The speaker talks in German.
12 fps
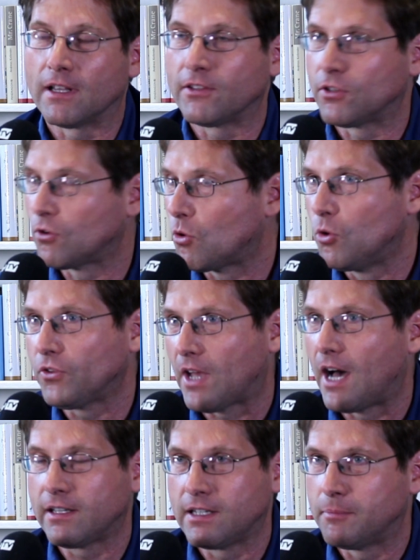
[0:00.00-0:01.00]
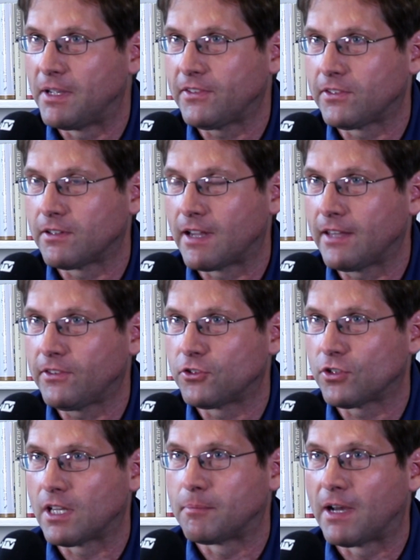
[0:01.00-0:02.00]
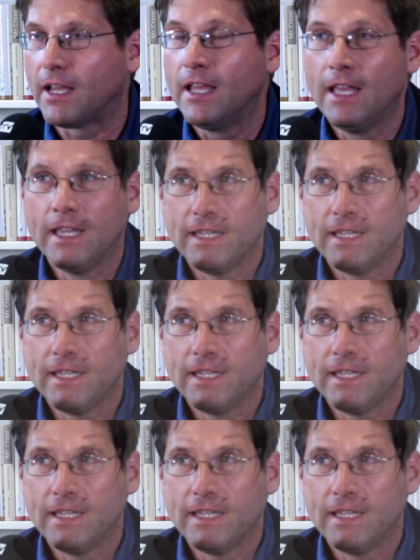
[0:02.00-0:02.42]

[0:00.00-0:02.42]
Also sind großartige Gäste schon dabei.